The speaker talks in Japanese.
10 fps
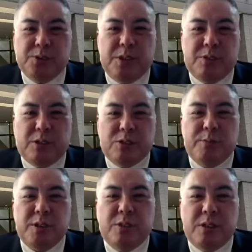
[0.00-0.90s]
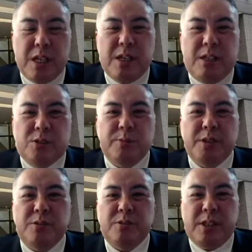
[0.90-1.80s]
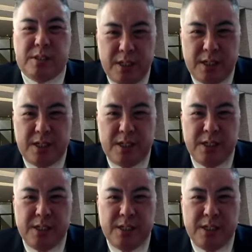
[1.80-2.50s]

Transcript: 園とか飛び越えれ飛び越えて、